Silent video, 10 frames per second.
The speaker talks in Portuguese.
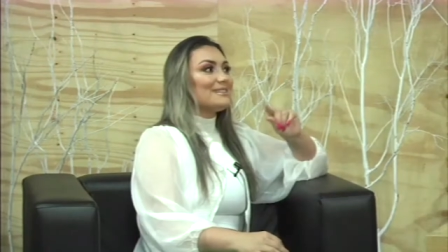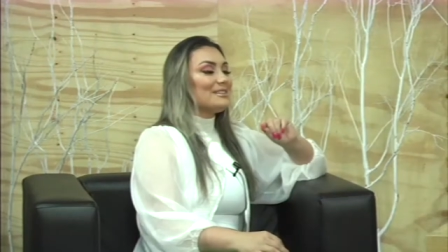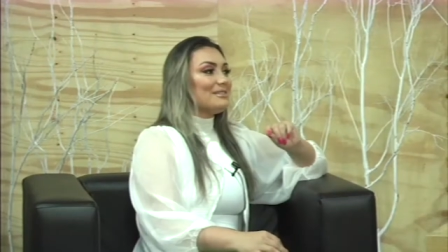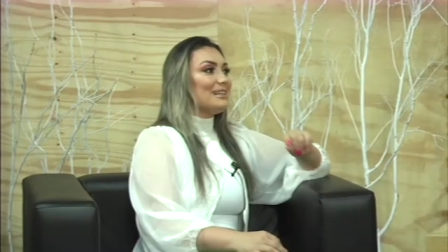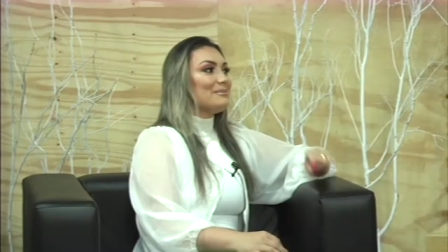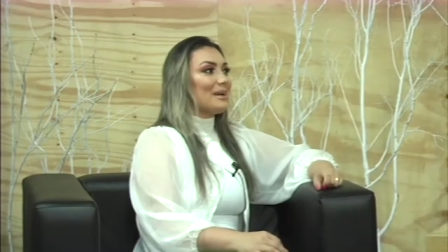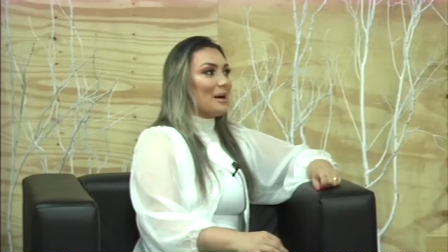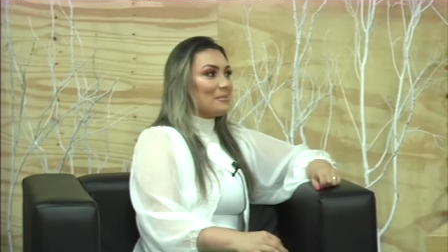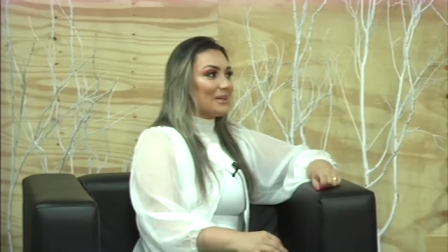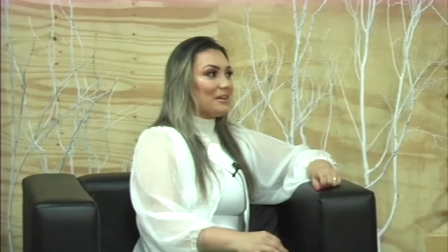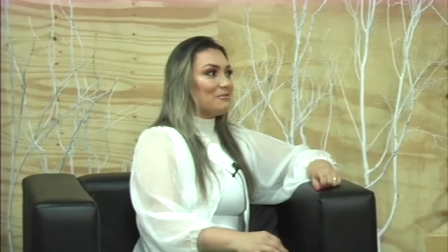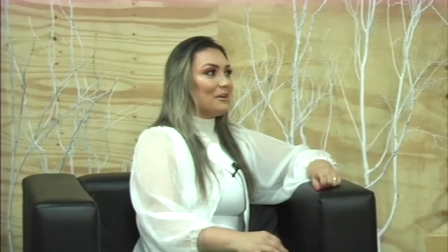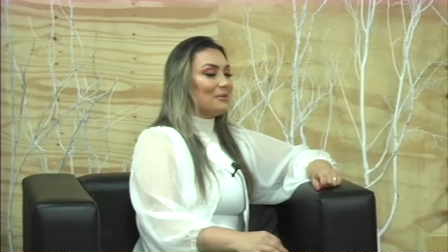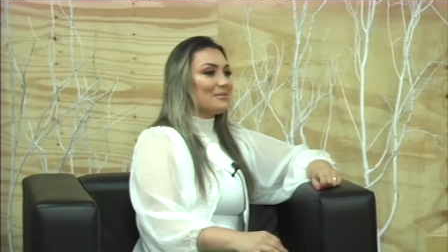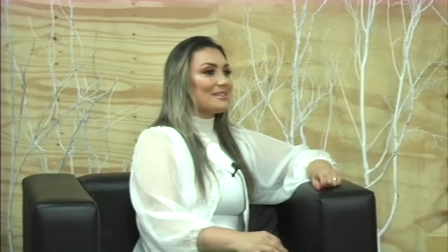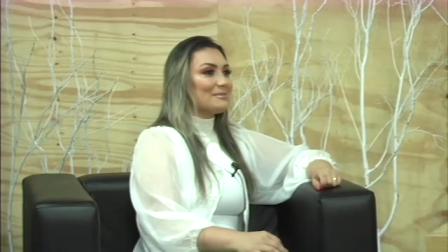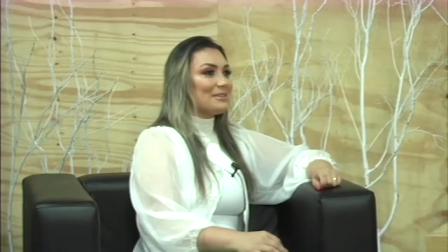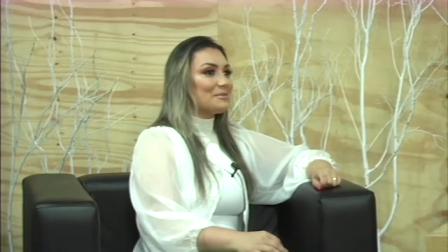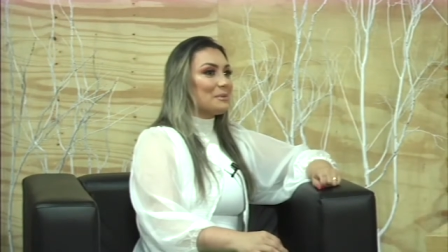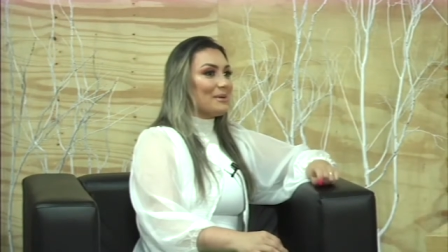você não vai lembrar, porque foi um dos
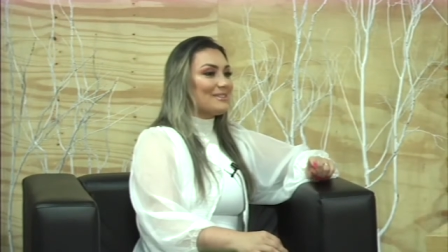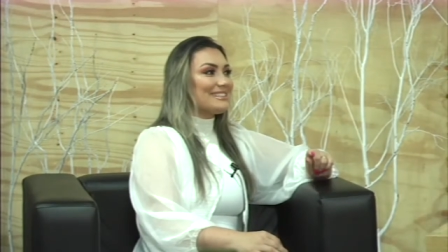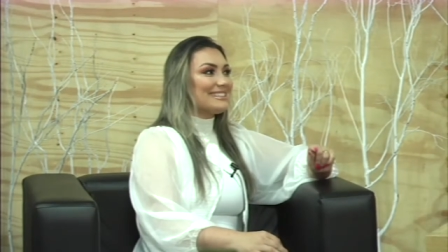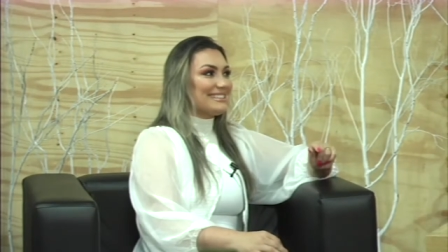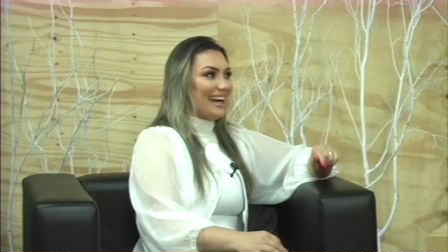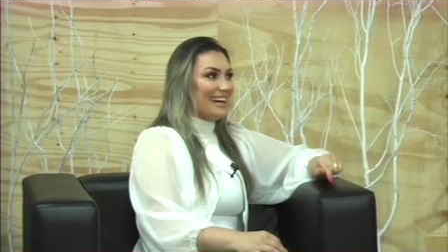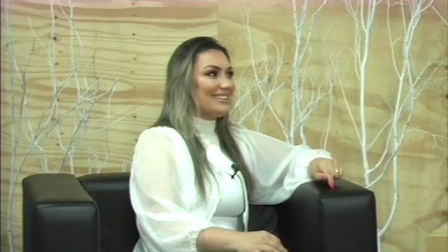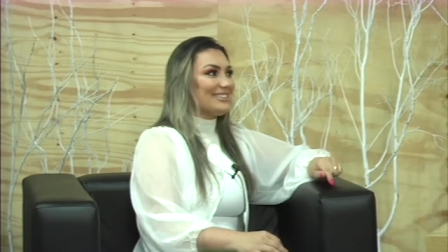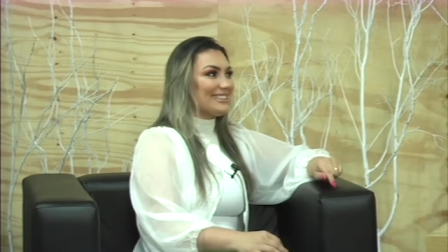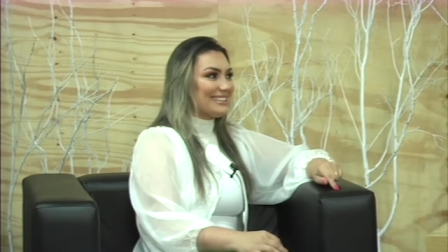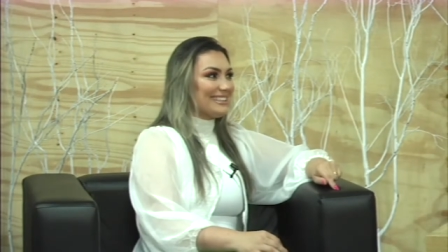meus primeiros estágios.